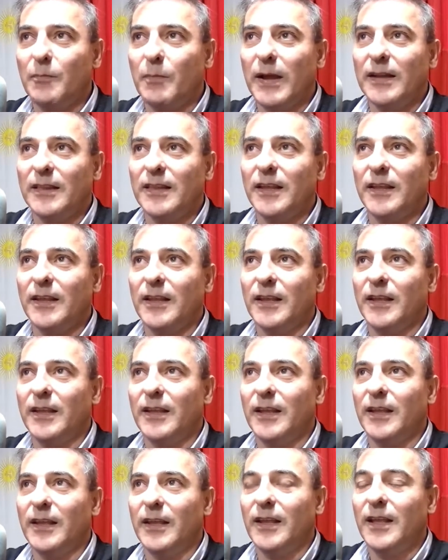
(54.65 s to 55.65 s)
parte
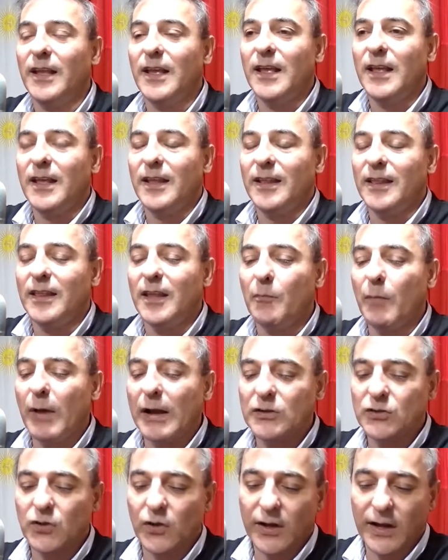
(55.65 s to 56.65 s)
de, de
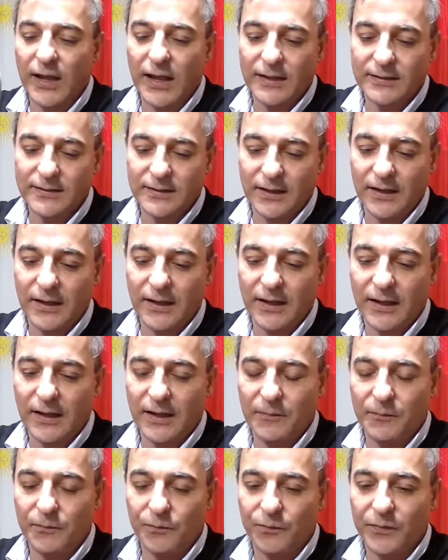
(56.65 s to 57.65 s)
personas
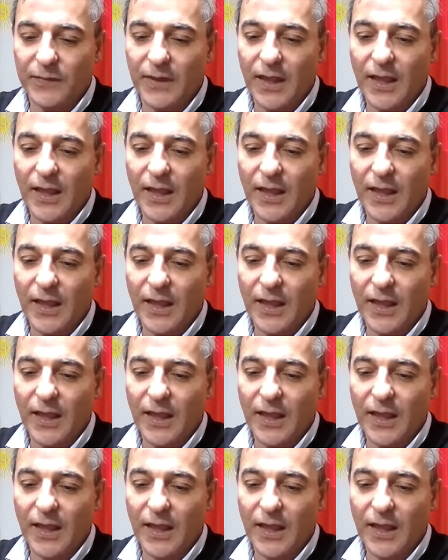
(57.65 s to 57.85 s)
eh,